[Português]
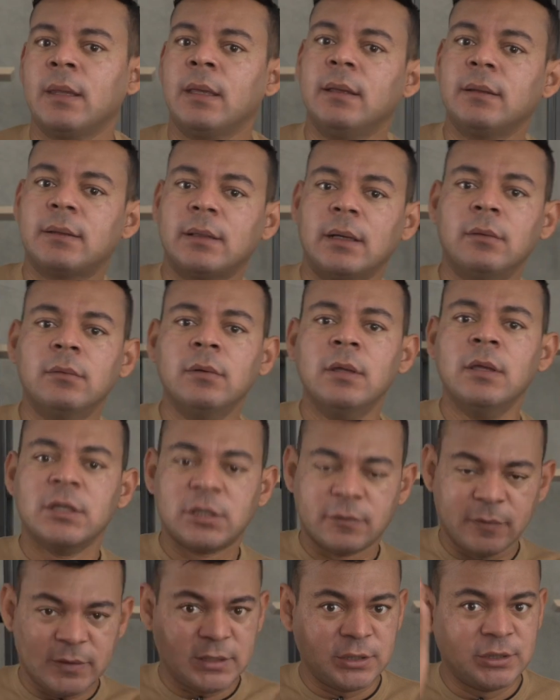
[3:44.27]
Então,
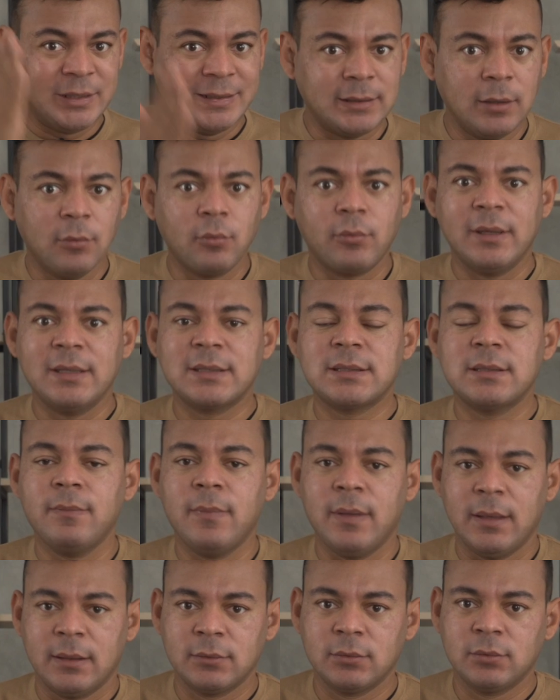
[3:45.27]
se você já tem um
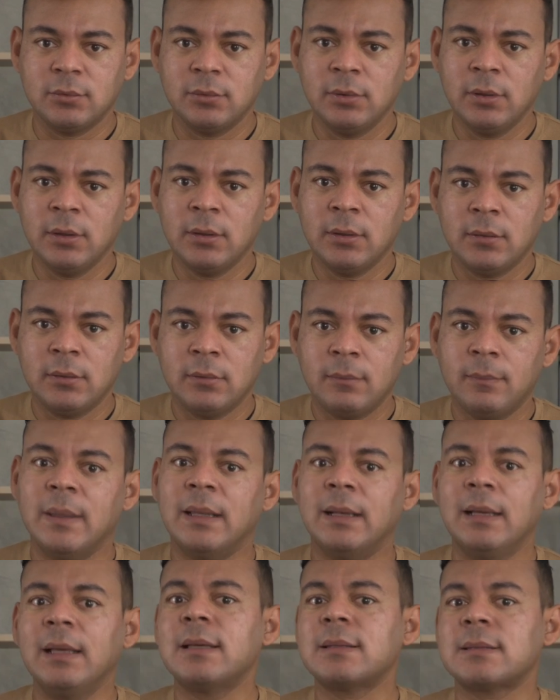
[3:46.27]
conhecimento,
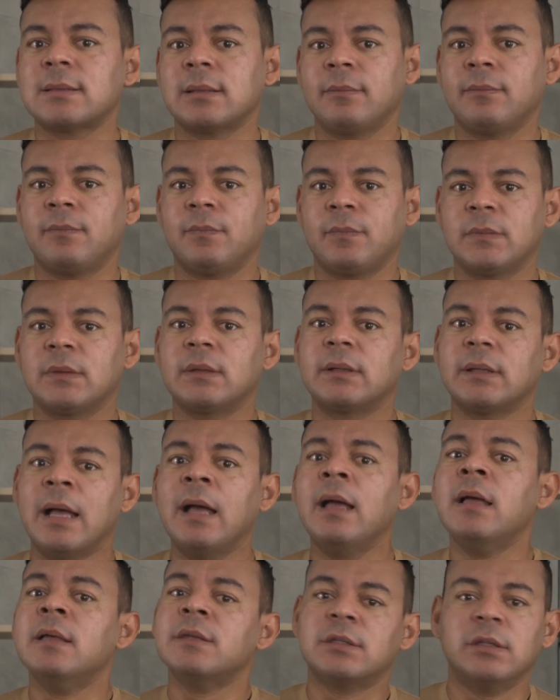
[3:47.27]
beleza.
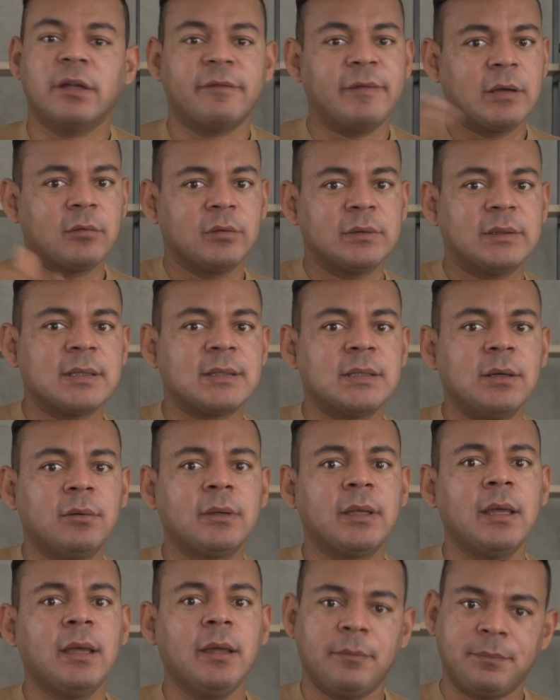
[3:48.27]
Né? Senão vai acontecer o
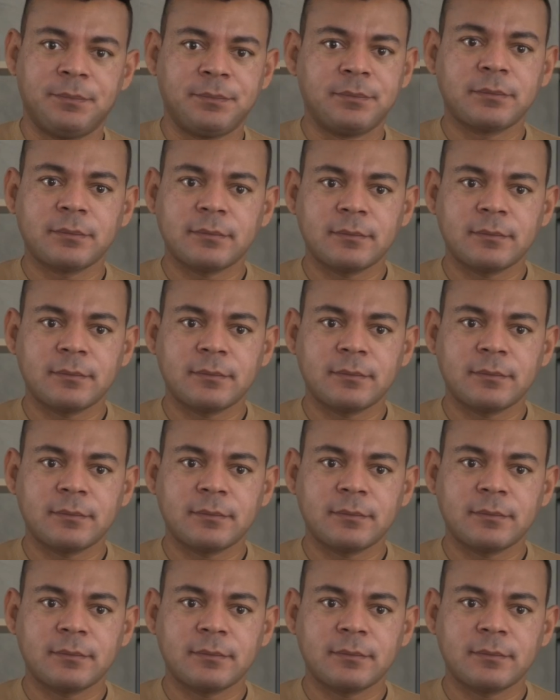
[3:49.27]
quê?